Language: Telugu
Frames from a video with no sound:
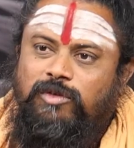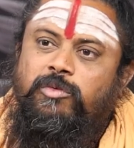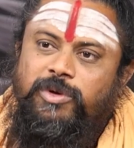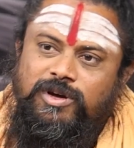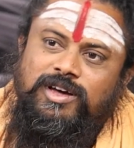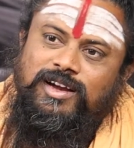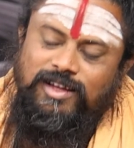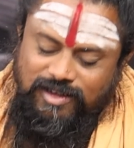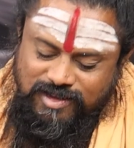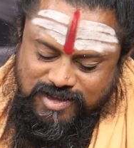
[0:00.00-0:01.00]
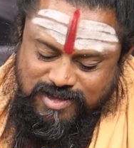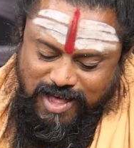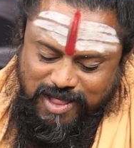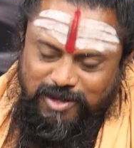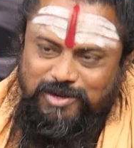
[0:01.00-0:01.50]
ధనం ఉపయోగకరంగా
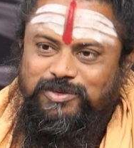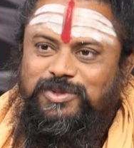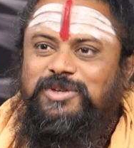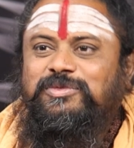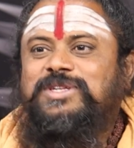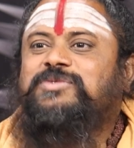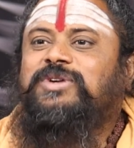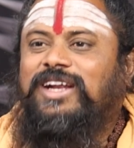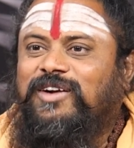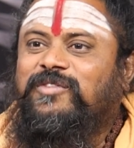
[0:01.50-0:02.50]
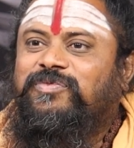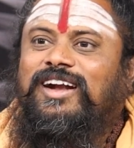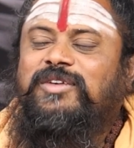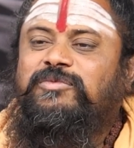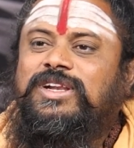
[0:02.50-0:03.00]
అంతకు ముందుకు మనిషి పుట్టాడు
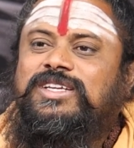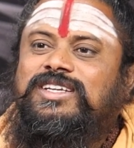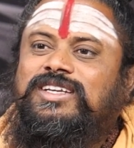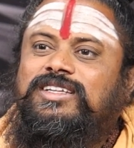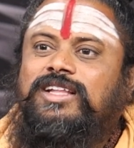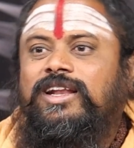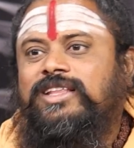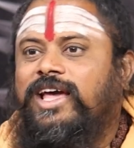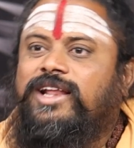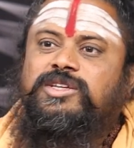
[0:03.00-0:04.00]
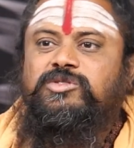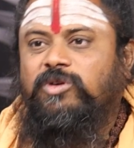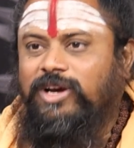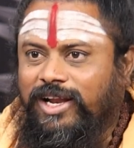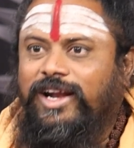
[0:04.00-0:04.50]
అంటే మనిషి దాన్ని తయారు
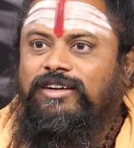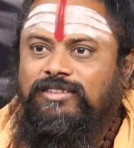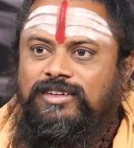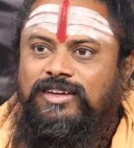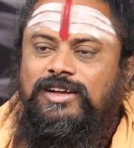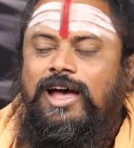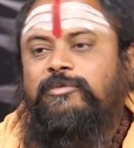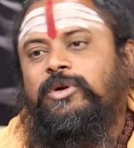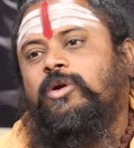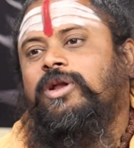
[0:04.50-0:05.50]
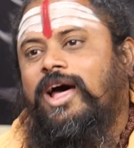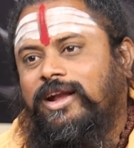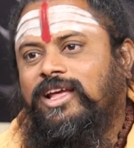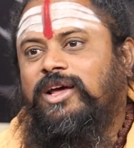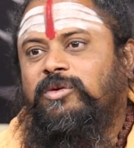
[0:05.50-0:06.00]
చేసుకోగలిగాడు అప్పట్లో
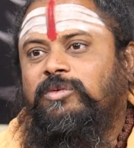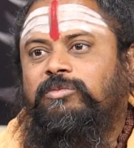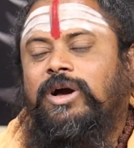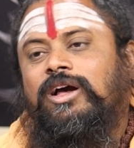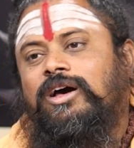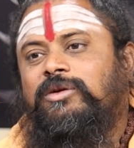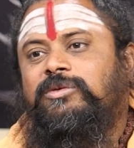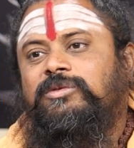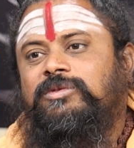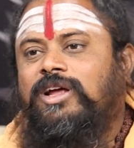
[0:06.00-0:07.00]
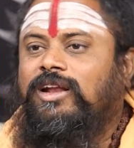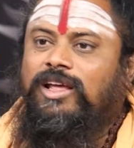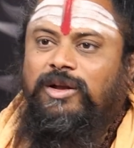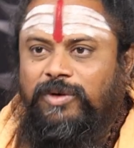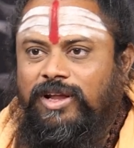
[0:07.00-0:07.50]
నాణ్యాలు బంగారు
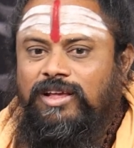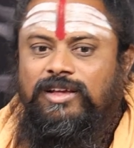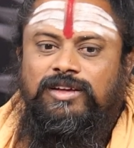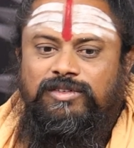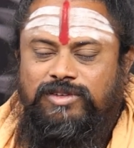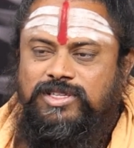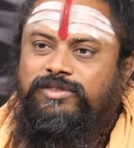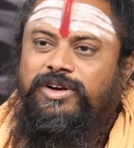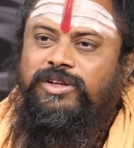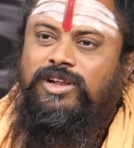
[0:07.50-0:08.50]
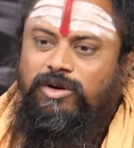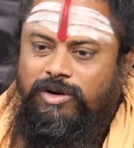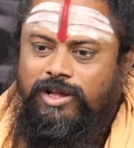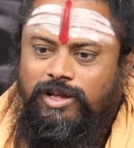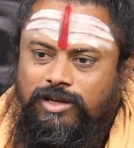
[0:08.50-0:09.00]
నాణ్యాలు ఉండి వజ్ర వైడ్యుల
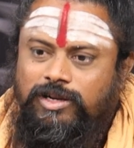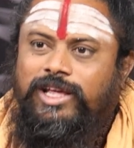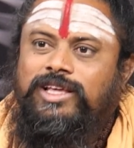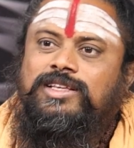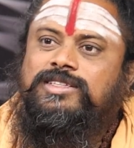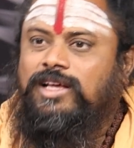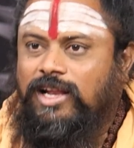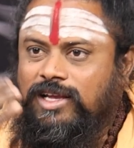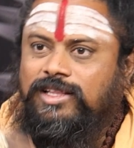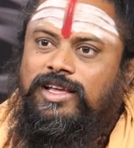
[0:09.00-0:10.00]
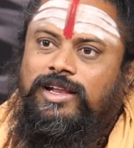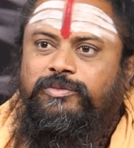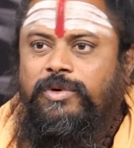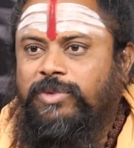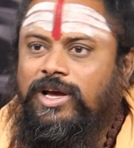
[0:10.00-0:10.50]
నుండి నీకు ఇది ఇస్తాను నాకు ఇది అని
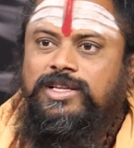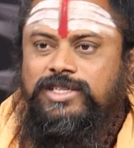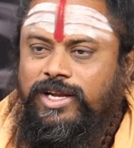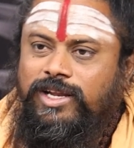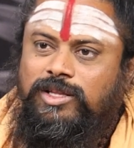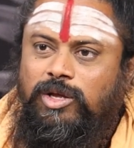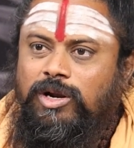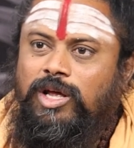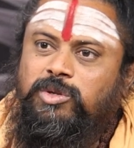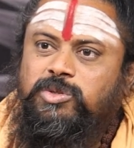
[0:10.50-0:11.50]
పంపకాలు జరిగిన తరుణాలు